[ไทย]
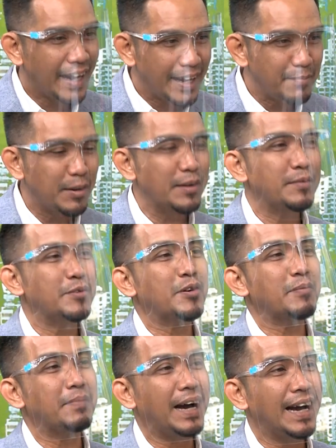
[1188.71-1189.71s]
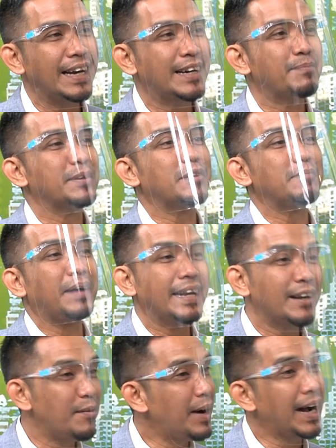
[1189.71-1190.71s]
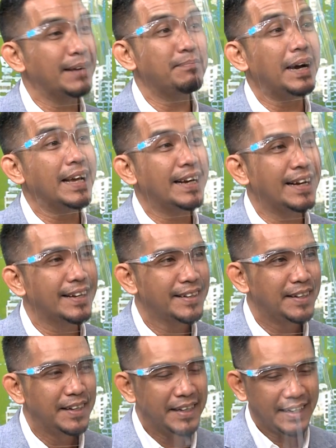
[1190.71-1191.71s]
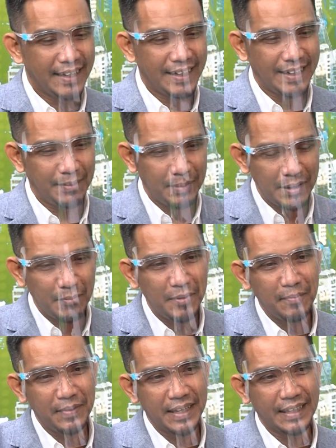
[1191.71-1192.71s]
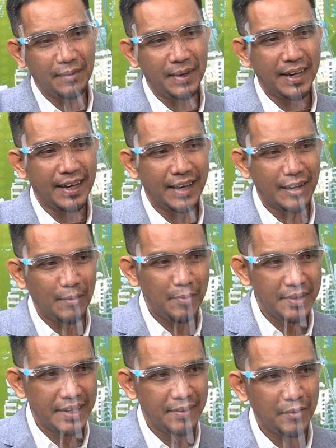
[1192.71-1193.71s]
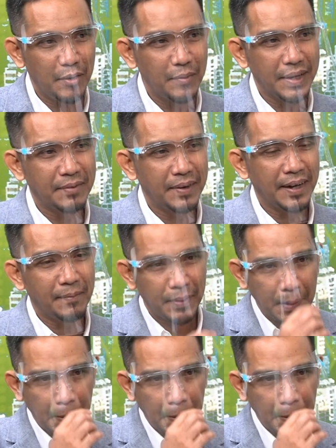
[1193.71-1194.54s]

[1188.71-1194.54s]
ให้บ่อนถูกกฎหมายแล้วก็ผิดกฎหมายนี่เขาว่ากันไปนะเป็นอีกมุมหนึ่งแต่ว่าเราพูดถึงโควิดว่า